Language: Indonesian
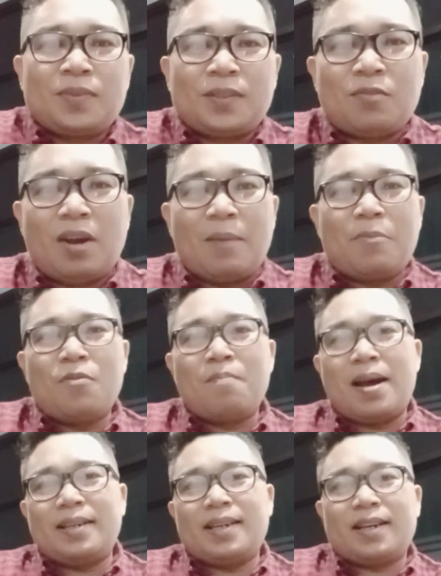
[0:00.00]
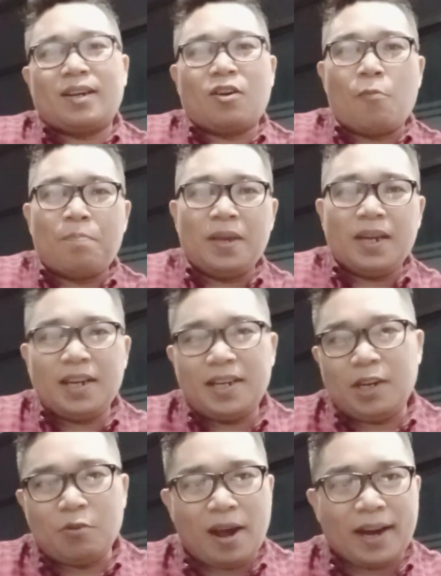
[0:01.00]
Walaupun banyak opini
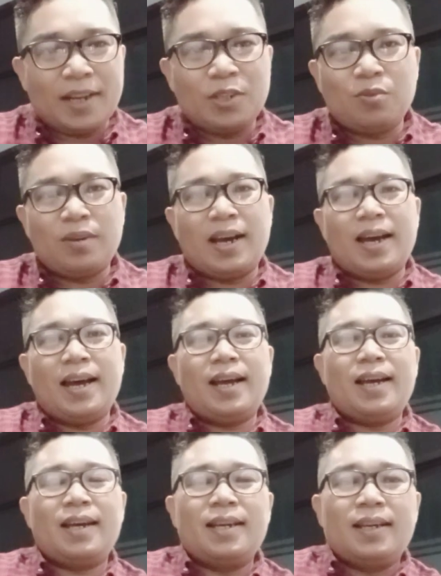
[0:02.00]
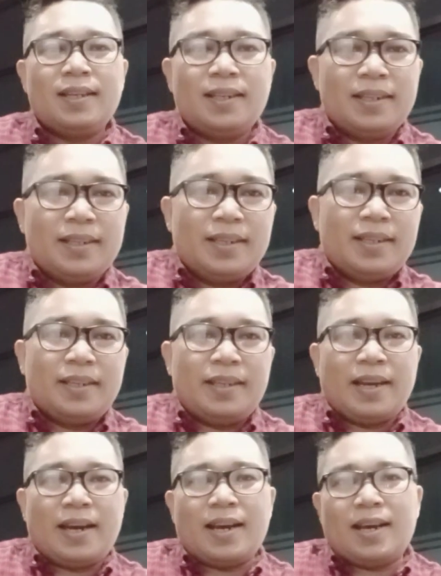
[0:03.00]
di luaran juga
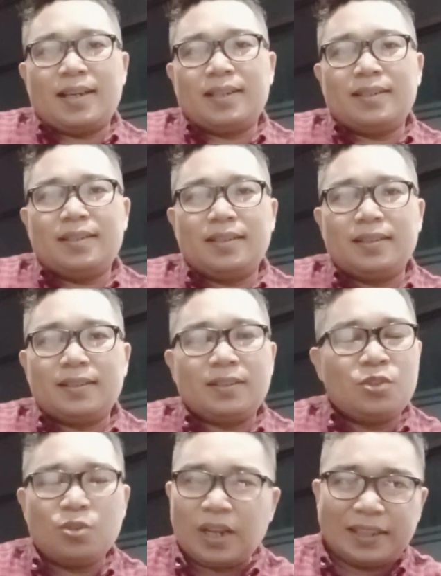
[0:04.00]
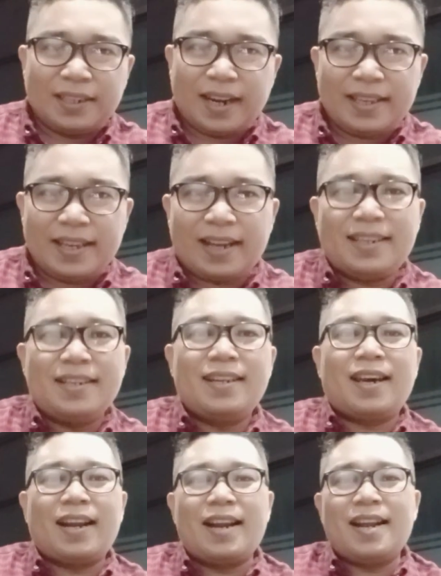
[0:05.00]
yang juga tidak yakin
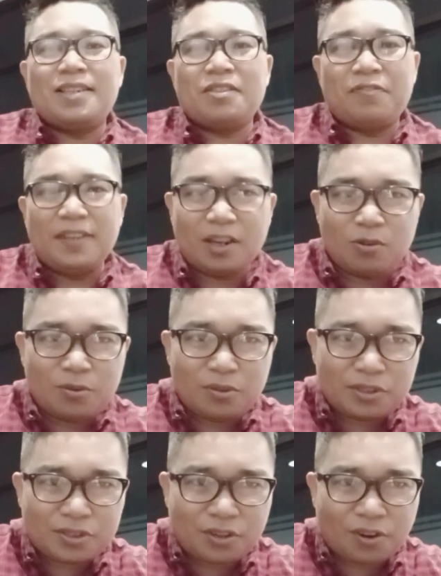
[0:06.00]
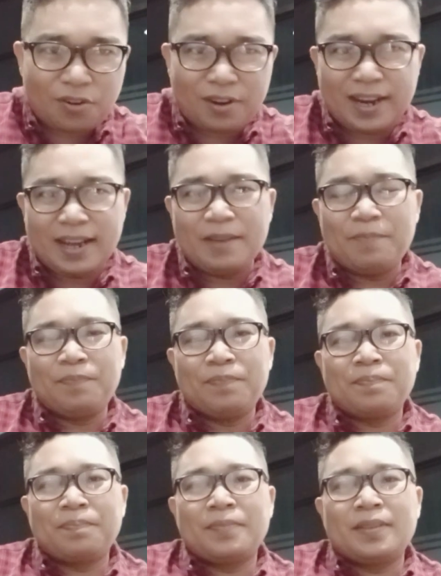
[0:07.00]
dengan adanya virus corona,
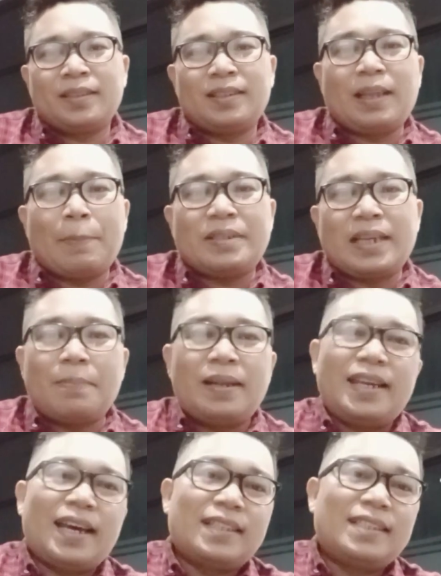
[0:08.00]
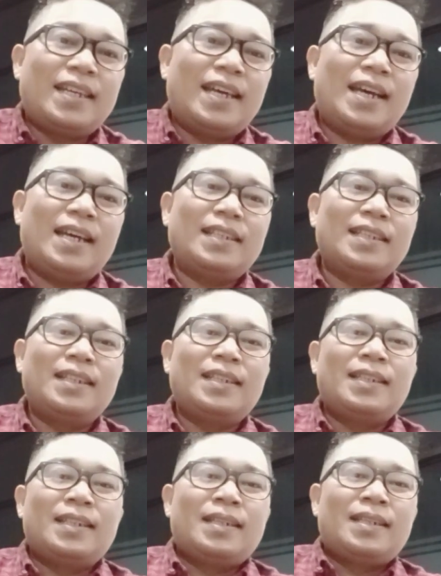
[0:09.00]
tetapi saya melihatnya
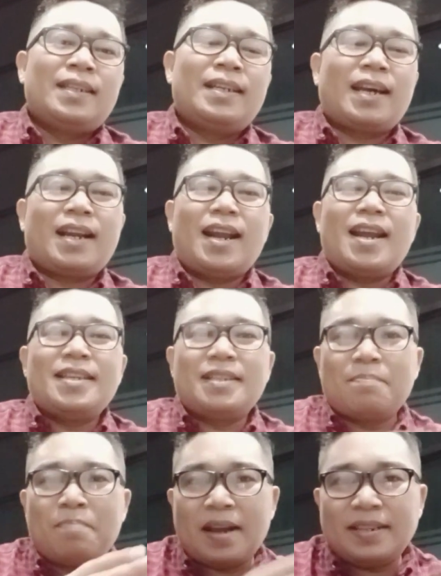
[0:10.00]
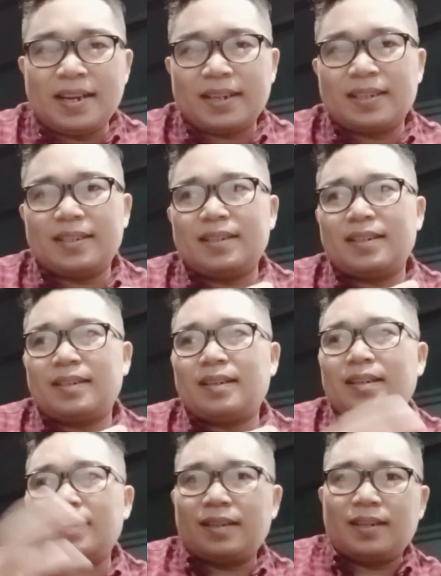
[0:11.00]
dengan adanya banyak
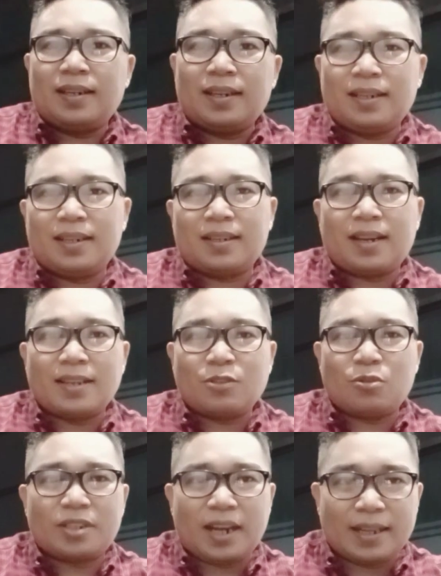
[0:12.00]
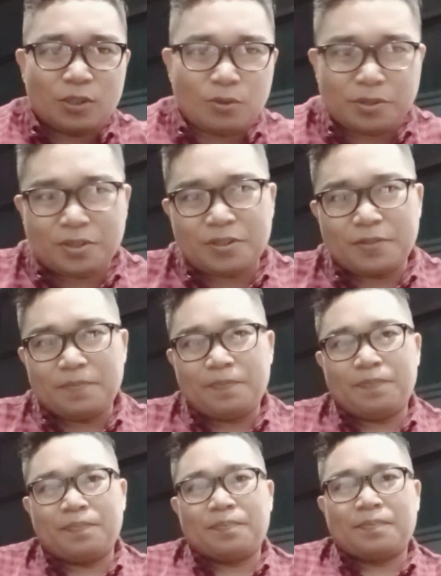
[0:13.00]
eh, kasus-kasus
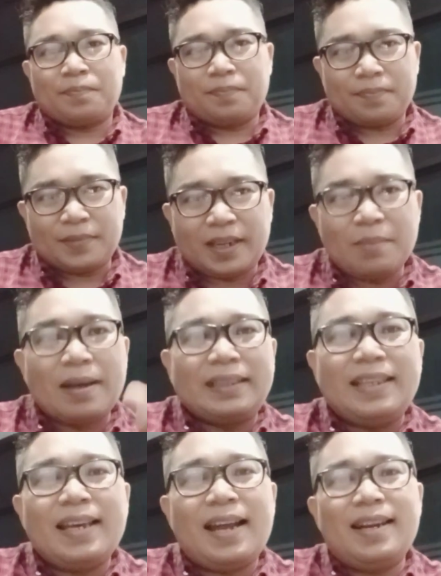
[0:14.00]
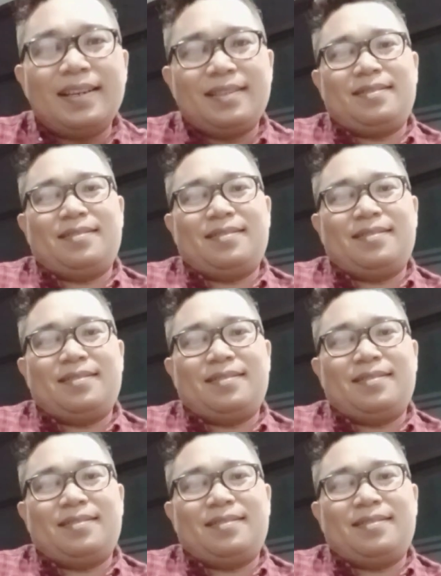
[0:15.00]
uh, kematian